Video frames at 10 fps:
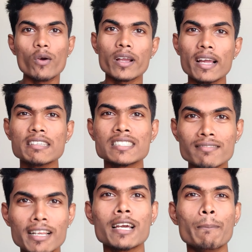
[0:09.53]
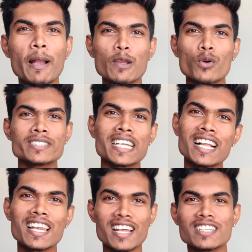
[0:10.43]
ஹலோ காய்ஸ் வெல்கம் பேக் டு அவர்
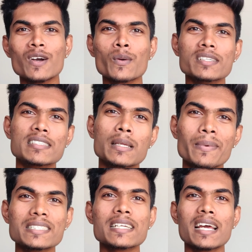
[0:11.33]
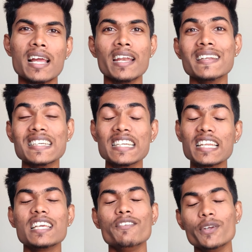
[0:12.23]
சேனல் நான் தான் உங்கள் இசிக்கி பேசுகிறேன் அண்ட்
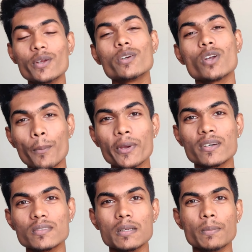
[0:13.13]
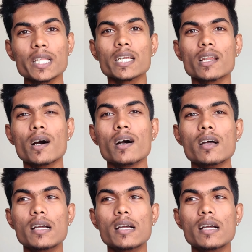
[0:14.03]
இன்றைக்கி வீடியோ டாபிக் வந்து பார்த்திங்கன்னா